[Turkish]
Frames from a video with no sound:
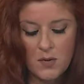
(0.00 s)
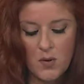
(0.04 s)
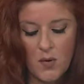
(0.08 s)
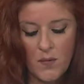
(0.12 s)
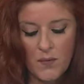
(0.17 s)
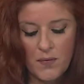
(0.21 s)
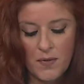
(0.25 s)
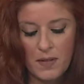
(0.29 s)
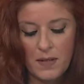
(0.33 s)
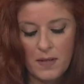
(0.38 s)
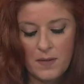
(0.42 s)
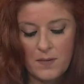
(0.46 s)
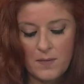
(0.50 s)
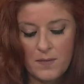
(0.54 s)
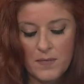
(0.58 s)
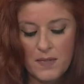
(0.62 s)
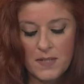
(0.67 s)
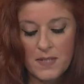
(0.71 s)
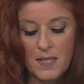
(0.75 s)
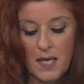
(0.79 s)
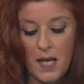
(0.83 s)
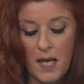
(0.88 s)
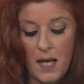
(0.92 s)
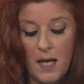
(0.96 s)

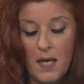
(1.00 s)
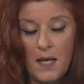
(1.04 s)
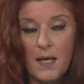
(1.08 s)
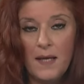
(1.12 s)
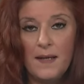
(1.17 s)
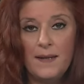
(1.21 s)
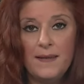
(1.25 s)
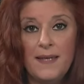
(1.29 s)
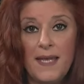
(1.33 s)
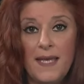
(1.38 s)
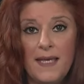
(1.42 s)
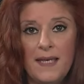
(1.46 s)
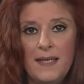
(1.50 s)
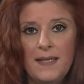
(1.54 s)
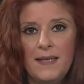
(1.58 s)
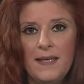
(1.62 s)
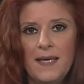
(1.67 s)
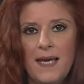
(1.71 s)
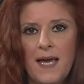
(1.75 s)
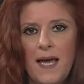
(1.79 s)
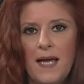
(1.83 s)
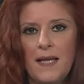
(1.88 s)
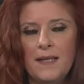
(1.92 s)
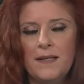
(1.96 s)
sofralarımıza
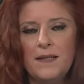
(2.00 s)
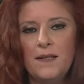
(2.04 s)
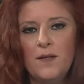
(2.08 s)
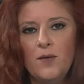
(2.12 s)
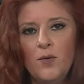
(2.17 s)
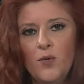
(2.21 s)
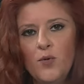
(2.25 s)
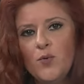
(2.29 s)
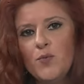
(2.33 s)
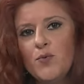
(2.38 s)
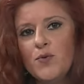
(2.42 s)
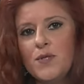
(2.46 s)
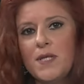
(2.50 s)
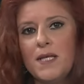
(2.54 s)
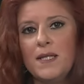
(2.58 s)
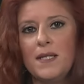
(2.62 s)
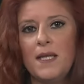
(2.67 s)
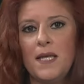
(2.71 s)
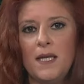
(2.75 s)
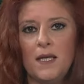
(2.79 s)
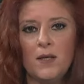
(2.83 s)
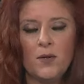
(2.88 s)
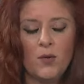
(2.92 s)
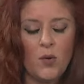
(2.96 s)
neyin geldiği,
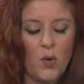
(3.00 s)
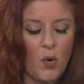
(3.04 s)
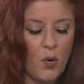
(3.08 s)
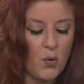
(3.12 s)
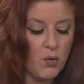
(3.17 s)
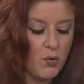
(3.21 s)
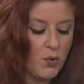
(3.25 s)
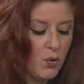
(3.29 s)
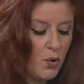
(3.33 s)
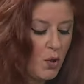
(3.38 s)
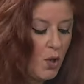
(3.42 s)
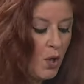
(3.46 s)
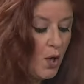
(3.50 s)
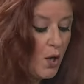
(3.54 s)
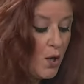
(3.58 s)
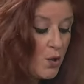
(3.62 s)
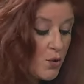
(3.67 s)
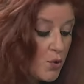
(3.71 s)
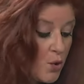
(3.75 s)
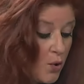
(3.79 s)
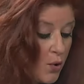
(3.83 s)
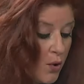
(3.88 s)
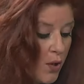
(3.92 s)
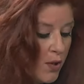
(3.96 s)
önümüze neyin konduğu
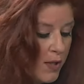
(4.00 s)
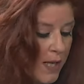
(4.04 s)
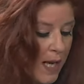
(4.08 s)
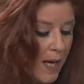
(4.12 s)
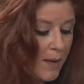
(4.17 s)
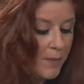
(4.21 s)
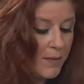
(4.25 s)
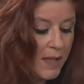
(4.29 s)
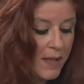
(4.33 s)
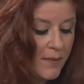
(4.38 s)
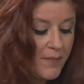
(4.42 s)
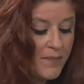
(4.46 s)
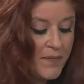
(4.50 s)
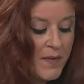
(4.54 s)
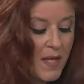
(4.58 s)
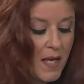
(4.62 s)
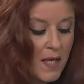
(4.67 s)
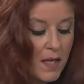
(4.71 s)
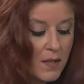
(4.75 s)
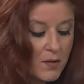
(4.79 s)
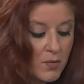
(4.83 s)
çok önemli.